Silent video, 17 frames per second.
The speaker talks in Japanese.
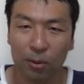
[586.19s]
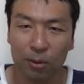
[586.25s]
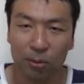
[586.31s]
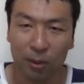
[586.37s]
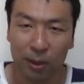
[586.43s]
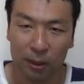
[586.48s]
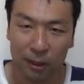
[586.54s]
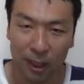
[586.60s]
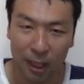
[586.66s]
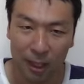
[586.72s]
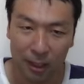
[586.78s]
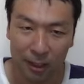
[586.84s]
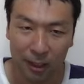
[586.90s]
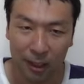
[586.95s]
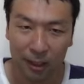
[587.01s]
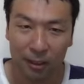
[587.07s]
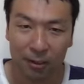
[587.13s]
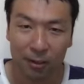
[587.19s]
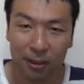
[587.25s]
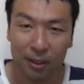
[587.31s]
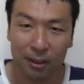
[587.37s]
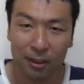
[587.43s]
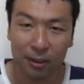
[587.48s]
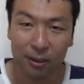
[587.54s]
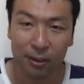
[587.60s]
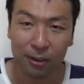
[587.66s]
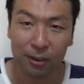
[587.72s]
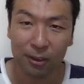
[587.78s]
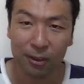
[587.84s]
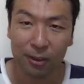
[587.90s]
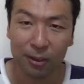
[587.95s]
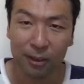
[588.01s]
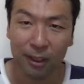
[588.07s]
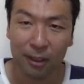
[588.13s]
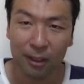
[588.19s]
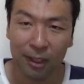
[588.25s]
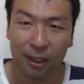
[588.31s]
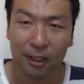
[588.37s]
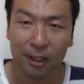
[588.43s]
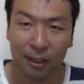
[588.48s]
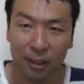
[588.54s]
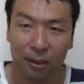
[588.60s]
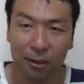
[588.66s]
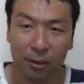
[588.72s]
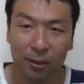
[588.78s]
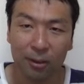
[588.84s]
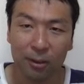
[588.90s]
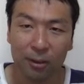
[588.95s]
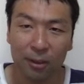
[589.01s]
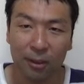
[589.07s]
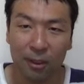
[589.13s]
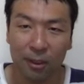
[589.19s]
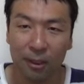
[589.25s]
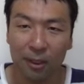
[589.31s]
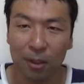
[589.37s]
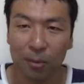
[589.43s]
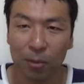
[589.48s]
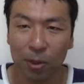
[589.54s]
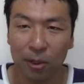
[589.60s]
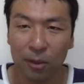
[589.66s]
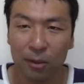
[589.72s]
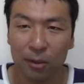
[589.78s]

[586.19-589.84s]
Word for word: まあ、最大のリスクではないかなと言っても